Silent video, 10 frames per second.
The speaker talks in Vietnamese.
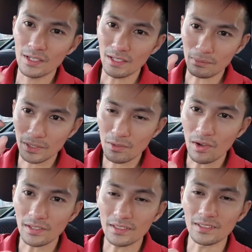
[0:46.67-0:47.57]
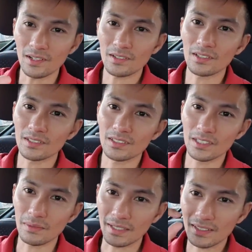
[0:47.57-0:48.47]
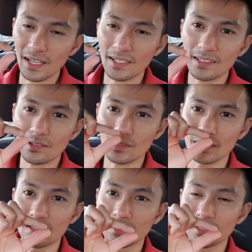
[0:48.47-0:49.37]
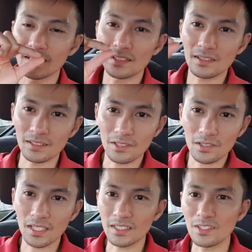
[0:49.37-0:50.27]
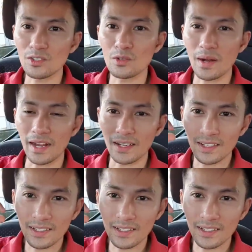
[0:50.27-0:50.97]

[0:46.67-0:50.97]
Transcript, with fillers: lập kế hoạch được nó rồi, thì bạn có thấy con đường đi đến tự do tài chính của bạn